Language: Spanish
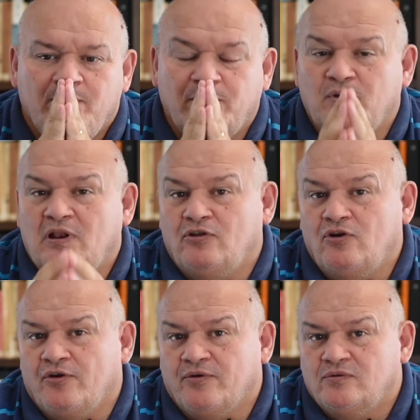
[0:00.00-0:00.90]
Pero el
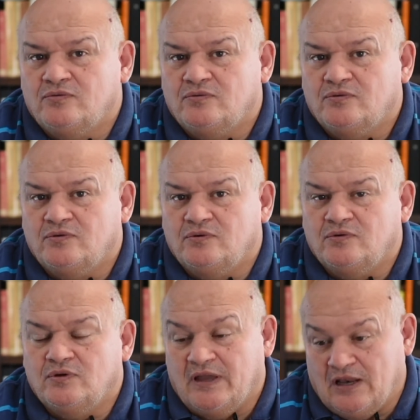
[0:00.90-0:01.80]
dolor,
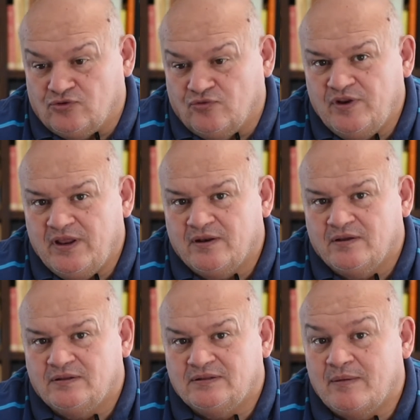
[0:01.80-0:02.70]
el sufrir,
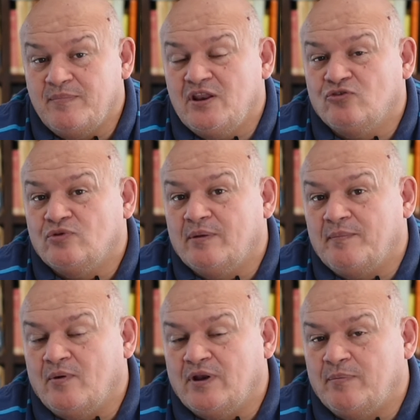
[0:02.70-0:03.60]
también es
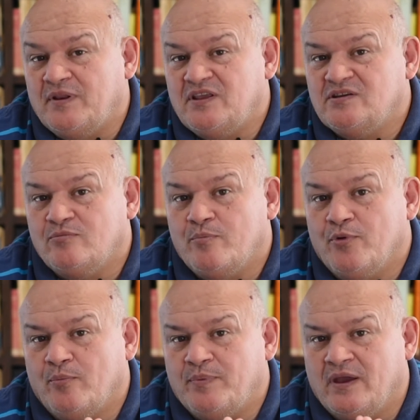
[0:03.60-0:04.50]
una, una experiencia muy
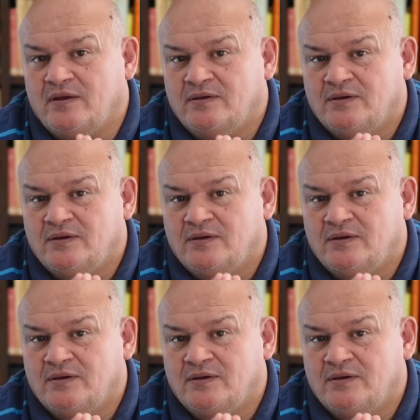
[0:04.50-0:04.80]
propia,